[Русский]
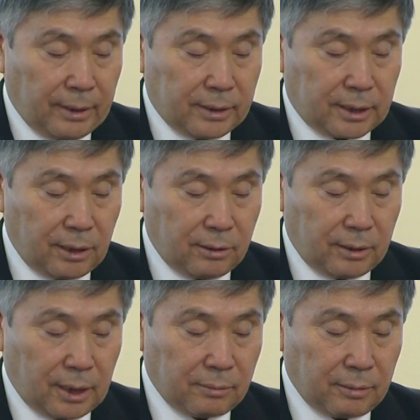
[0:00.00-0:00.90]

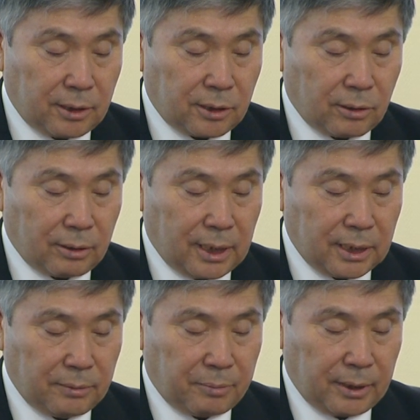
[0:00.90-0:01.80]
Следует отметить, что
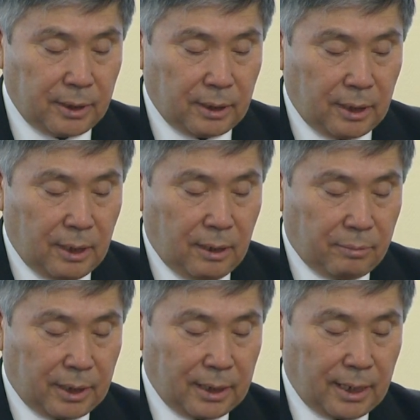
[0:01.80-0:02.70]
даже при
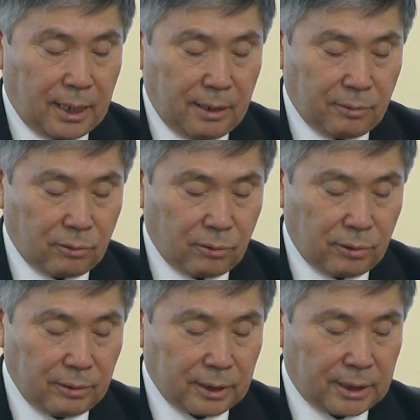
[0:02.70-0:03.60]
предлагаемых
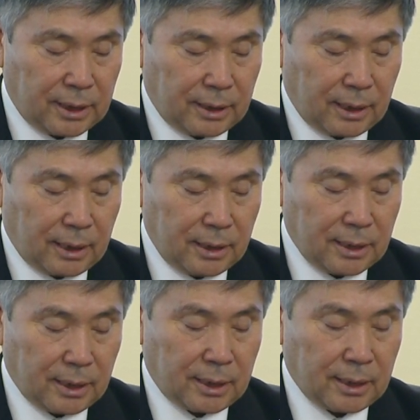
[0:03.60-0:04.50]
уровнях цен на газ
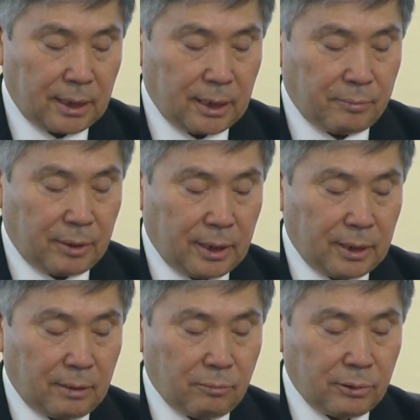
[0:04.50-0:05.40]
национальный
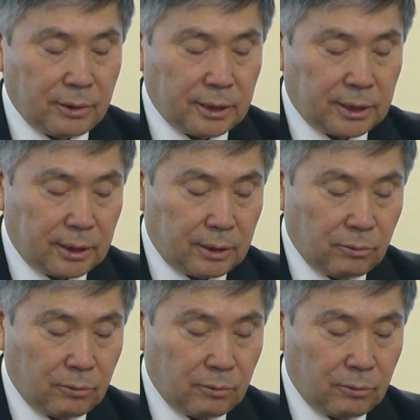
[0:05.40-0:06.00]
оператор будет нести